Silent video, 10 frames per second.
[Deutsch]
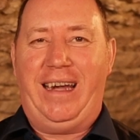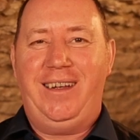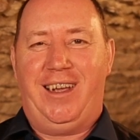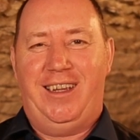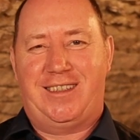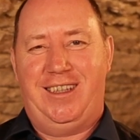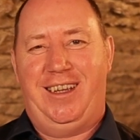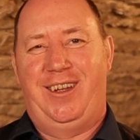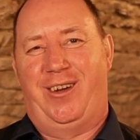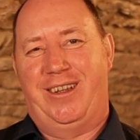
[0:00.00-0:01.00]

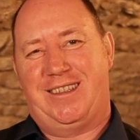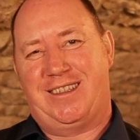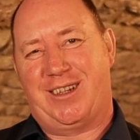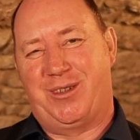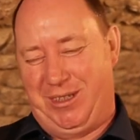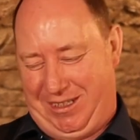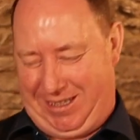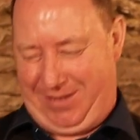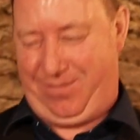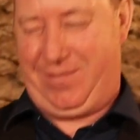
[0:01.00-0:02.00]
Weintasting in 90
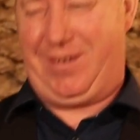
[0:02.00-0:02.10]
Sekunden.